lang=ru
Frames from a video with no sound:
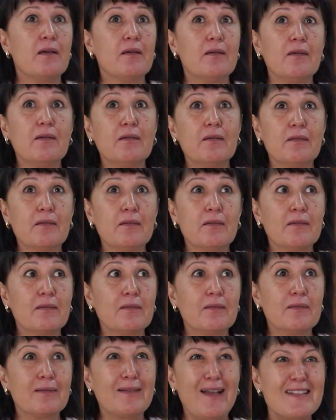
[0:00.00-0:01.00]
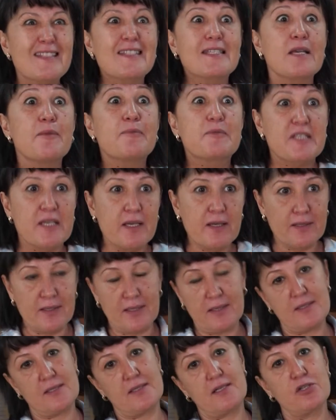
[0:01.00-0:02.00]
Э, концепция,
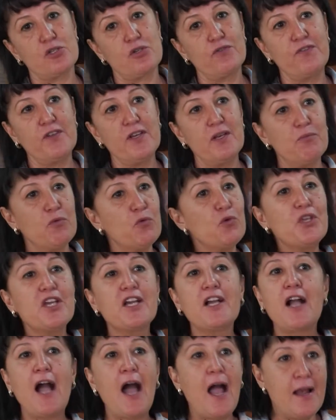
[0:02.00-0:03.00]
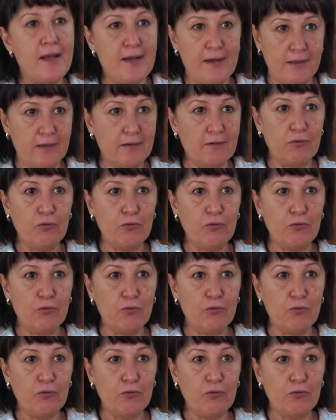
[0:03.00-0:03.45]
так скажу, фильм уникальный,